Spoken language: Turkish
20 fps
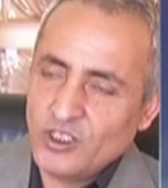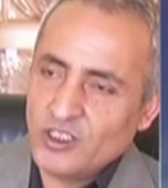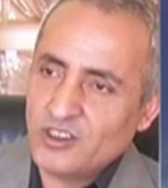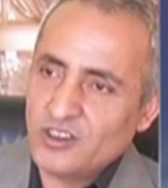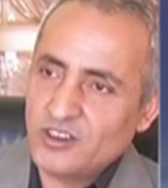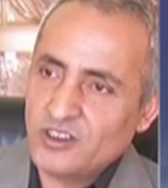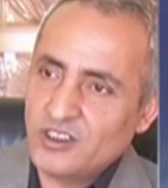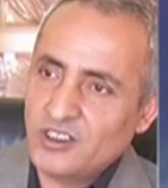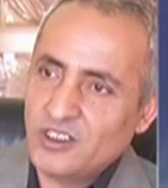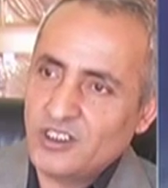
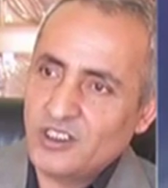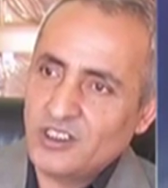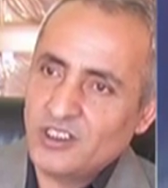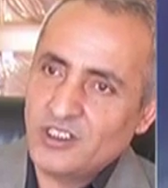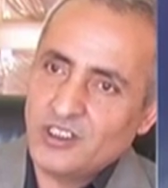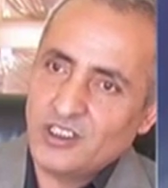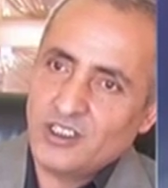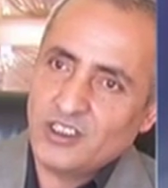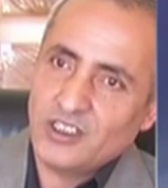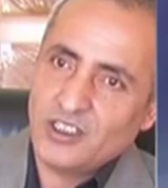üretici
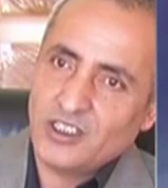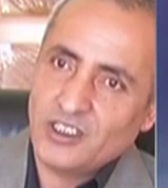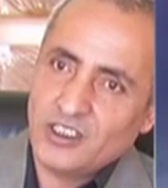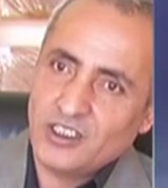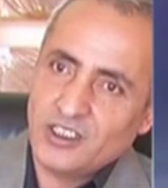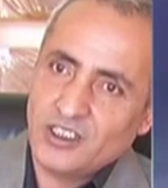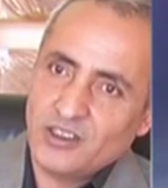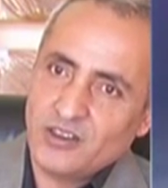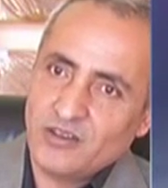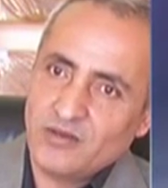e,
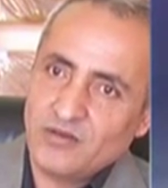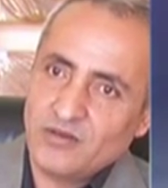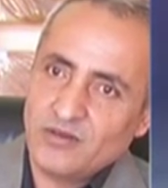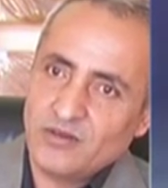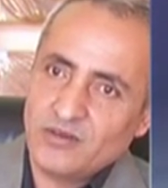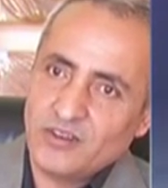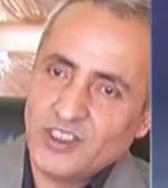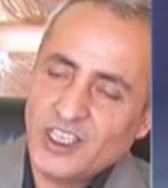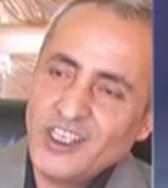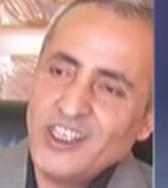
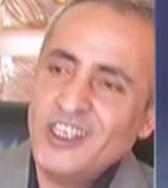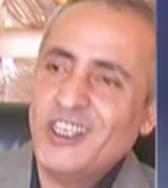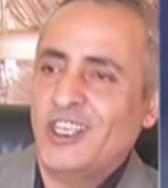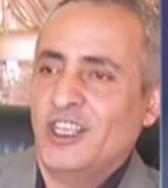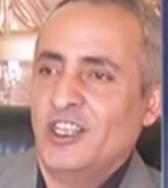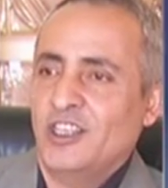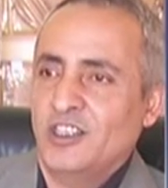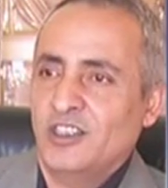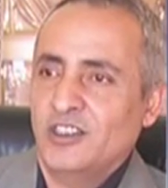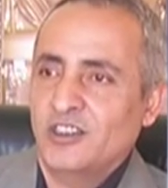yeni
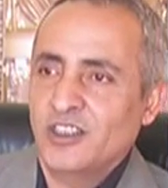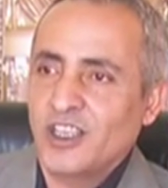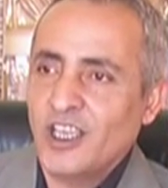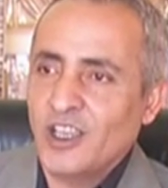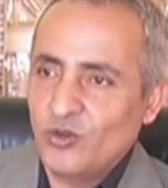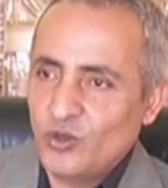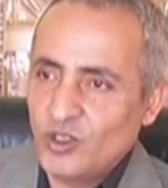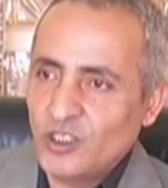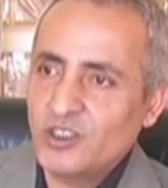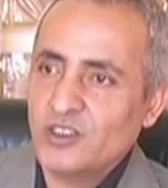yeni
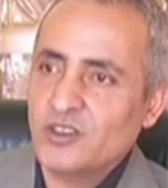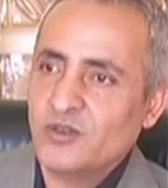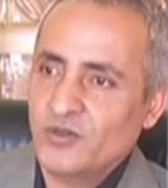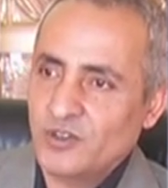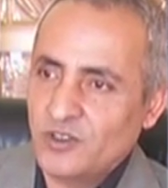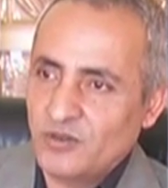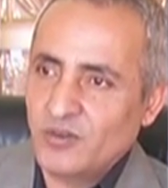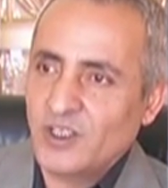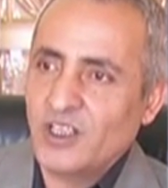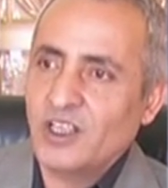daha üretici
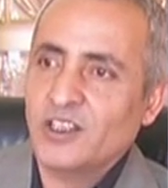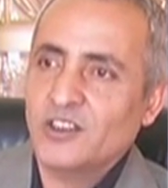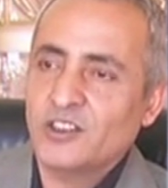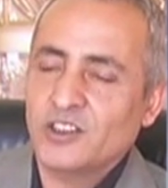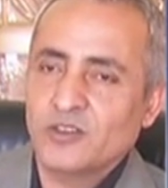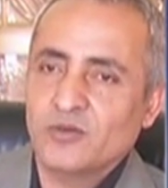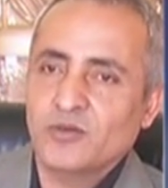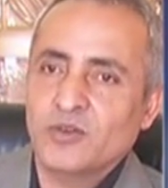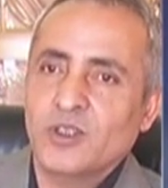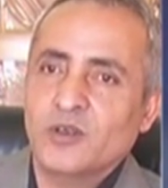firmalar
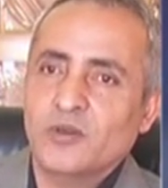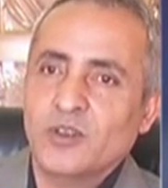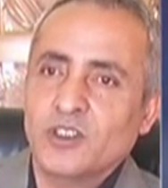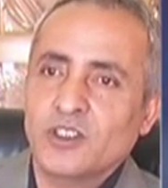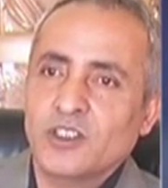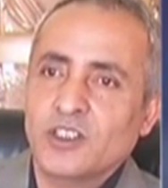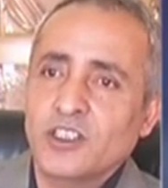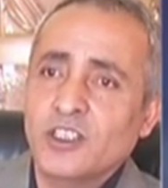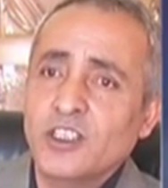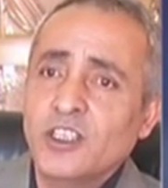çıkmaya
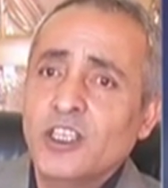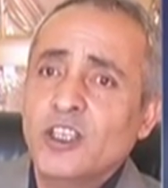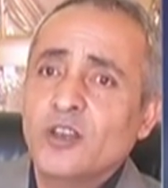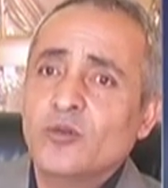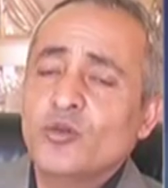başladı.